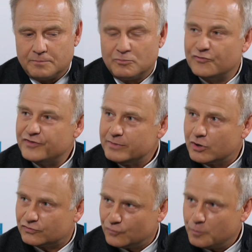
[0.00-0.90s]

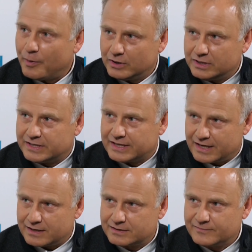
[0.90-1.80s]
Mówimy o dwóch
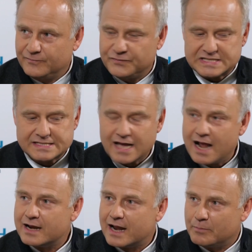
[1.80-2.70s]
politykach
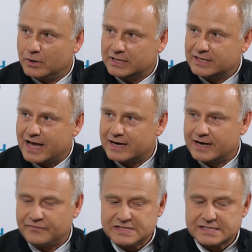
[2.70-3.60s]
fiskalna,
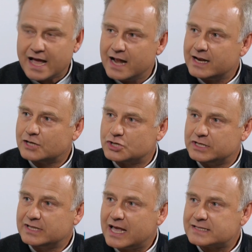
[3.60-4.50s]
monetarna. Fiskalna,
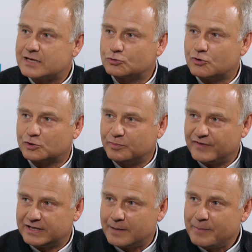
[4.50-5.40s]
czyli ta, za którą
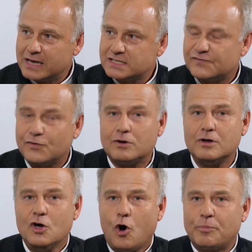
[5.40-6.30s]
odpowiada państwo,
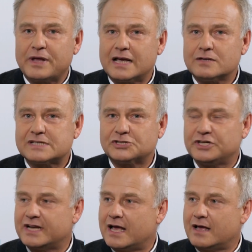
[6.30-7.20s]
opierająca
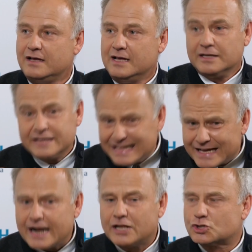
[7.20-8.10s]
się na
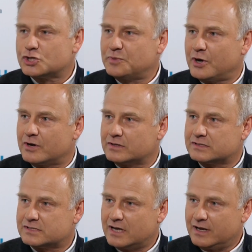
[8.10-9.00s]
generalnie rzecz
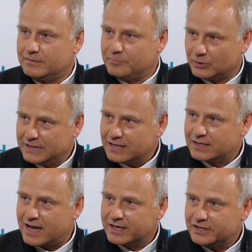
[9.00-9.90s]
biorąc
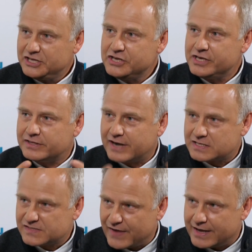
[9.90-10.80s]
podatkach i
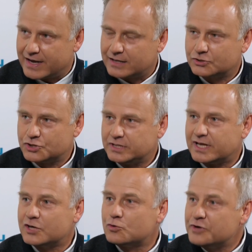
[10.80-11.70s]
transferach, czyli
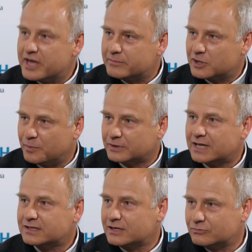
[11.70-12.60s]
takich ujemnych
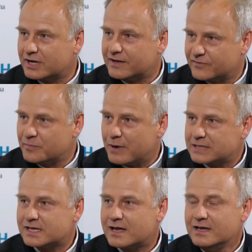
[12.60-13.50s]
podatkach, które
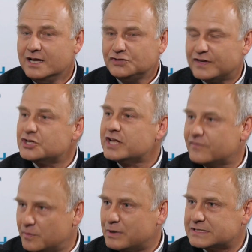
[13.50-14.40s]
wypłaca,
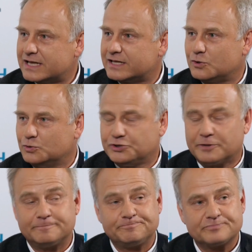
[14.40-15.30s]
świadczenia wypłacanych ludziom